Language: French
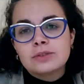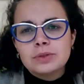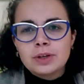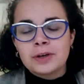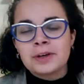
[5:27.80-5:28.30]
j'ai
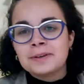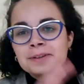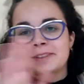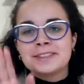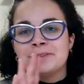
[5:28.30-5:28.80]

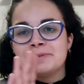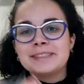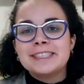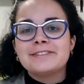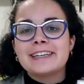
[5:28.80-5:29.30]
eu, une
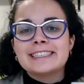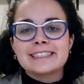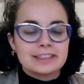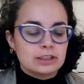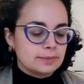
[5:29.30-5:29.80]
petite
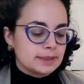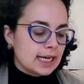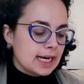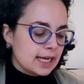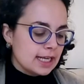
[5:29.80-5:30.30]
phase comme
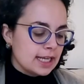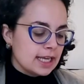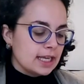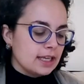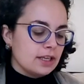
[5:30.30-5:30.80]
ça là.
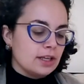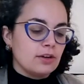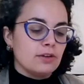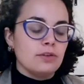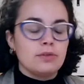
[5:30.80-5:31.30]
Et
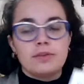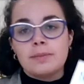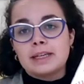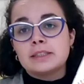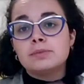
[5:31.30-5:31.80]
il fait
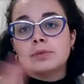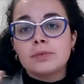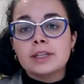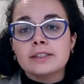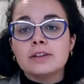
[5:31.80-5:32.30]
partie pour
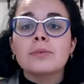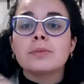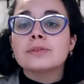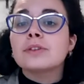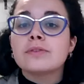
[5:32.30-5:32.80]
moi des grands
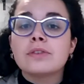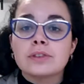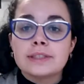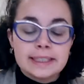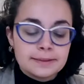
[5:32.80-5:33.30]
penseurs
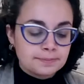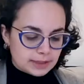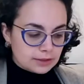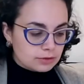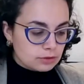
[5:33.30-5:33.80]
français.
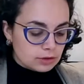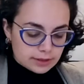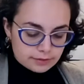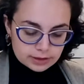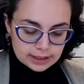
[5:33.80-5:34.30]
Peut-être que le
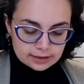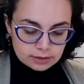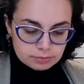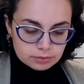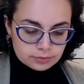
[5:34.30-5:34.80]
livre date
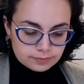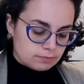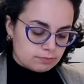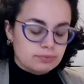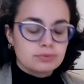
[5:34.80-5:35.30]
un peu.
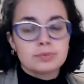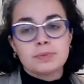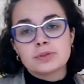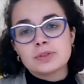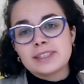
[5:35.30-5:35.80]
Je
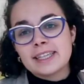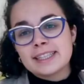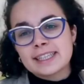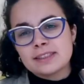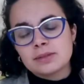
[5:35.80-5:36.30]
pense que c'est
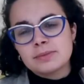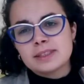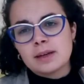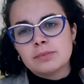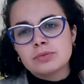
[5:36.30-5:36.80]
intéressant, mais
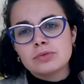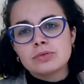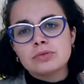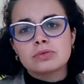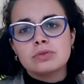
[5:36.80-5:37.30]
c'est un
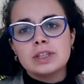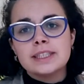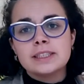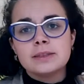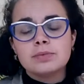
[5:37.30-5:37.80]
peu trop
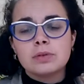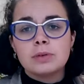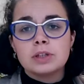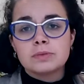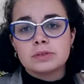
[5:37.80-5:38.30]
léger pour
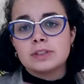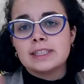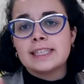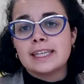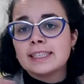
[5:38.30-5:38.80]
moi. Je pense que
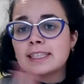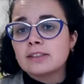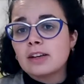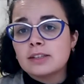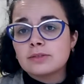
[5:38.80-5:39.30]
c'était
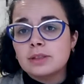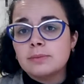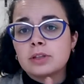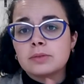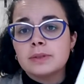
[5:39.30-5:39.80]
intéressant à son
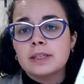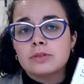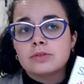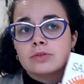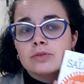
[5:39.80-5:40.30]
époque, mais
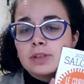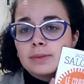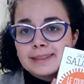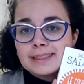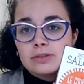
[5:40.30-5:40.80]
aujourd'hui on
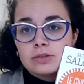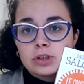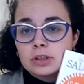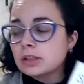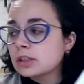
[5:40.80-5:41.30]
est passé à autre
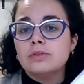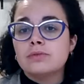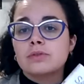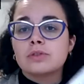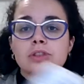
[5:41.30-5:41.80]
chose. Il
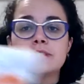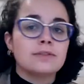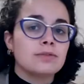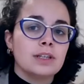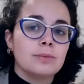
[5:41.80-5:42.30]
faut
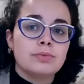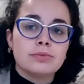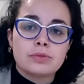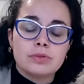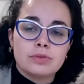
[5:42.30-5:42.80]
creuser, il faut aller
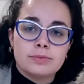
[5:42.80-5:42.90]
plus